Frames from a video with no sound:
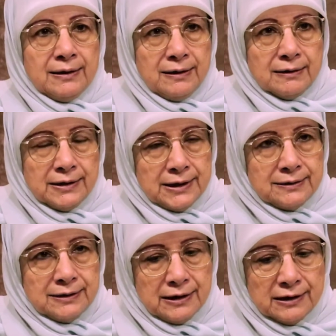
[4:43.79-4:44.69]

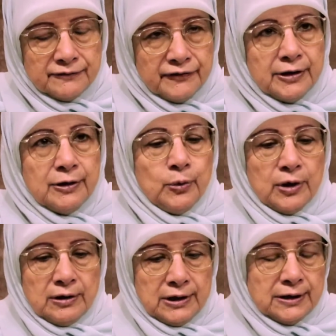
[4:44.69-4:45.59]
أخلاقيات الأطفال
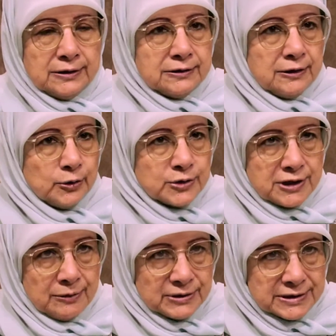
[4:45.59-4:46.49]
وأخلاقيات
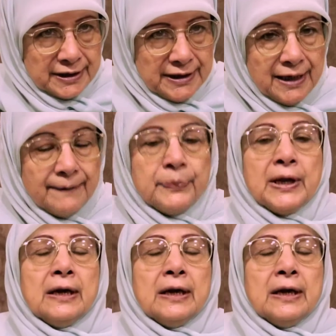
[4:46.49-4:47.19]
الأسرة المصرية